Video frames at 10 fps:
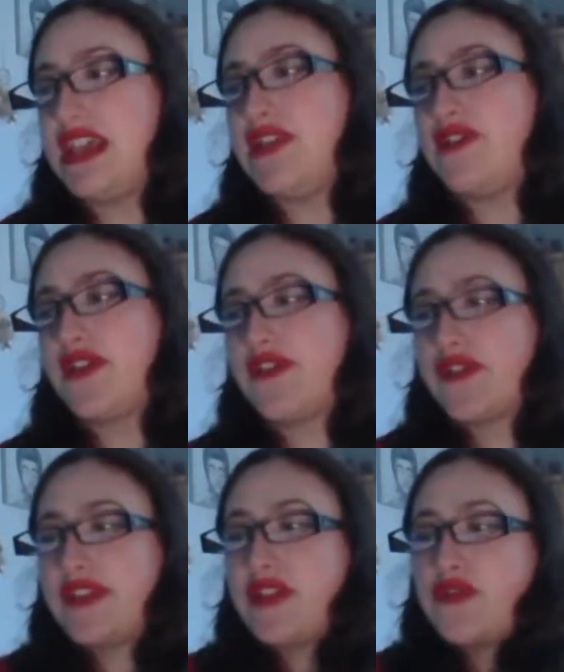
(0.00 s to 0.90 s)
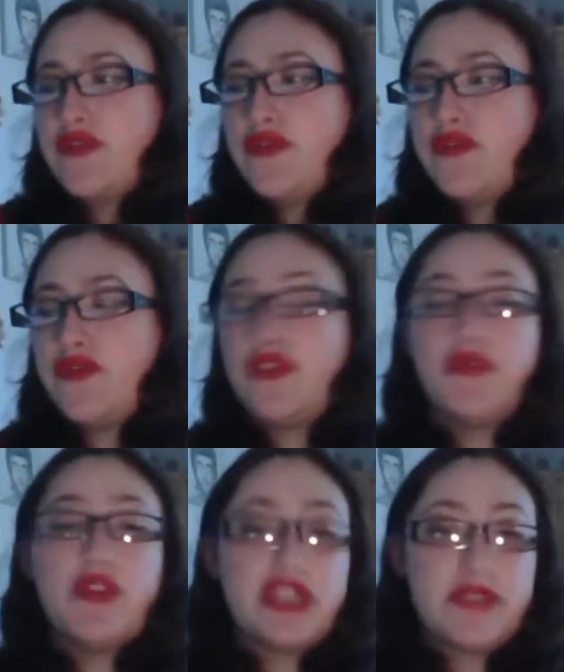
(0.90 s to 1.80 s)
et il est le seul sorcier que
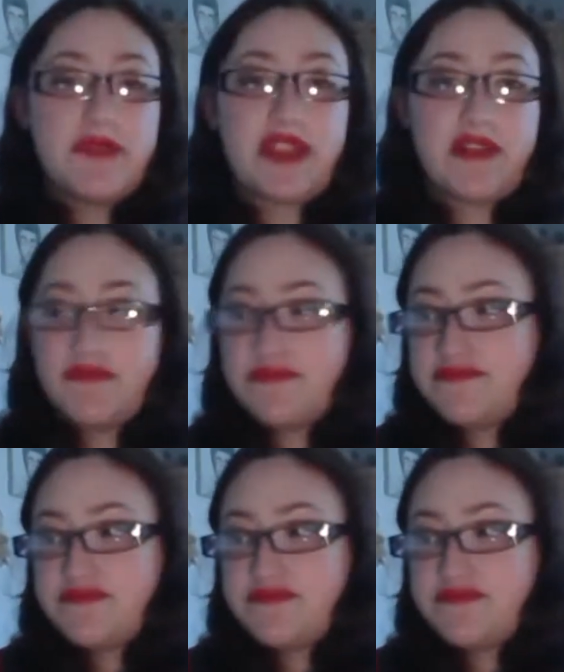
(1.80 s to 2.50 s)
Voldemort ait jamais craint.